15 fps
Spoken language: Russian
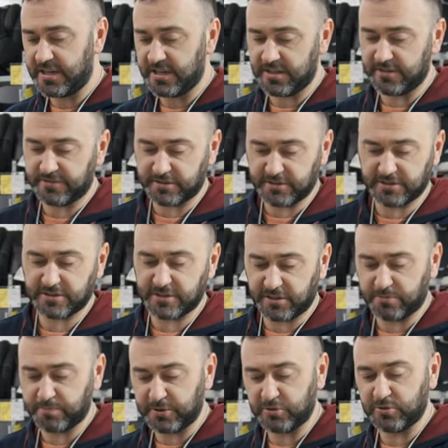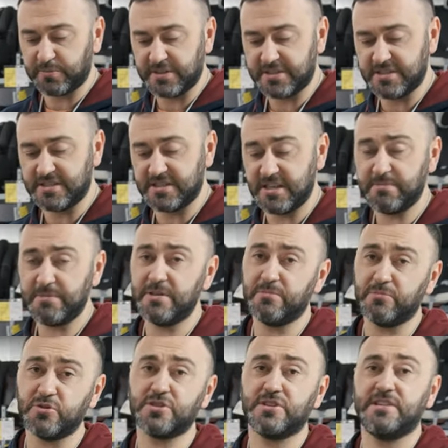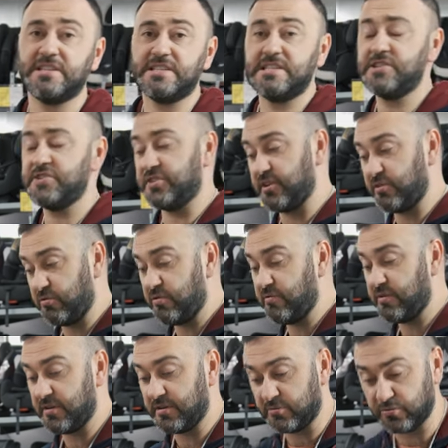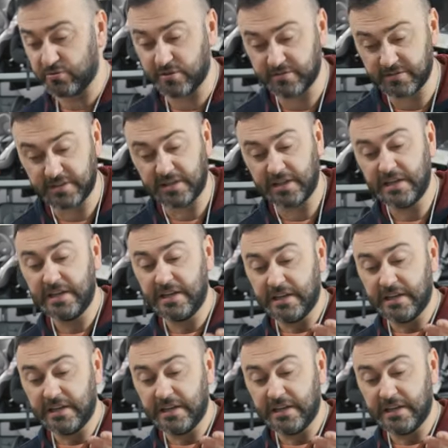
э, в так, подобной системе можно достичь такого уровня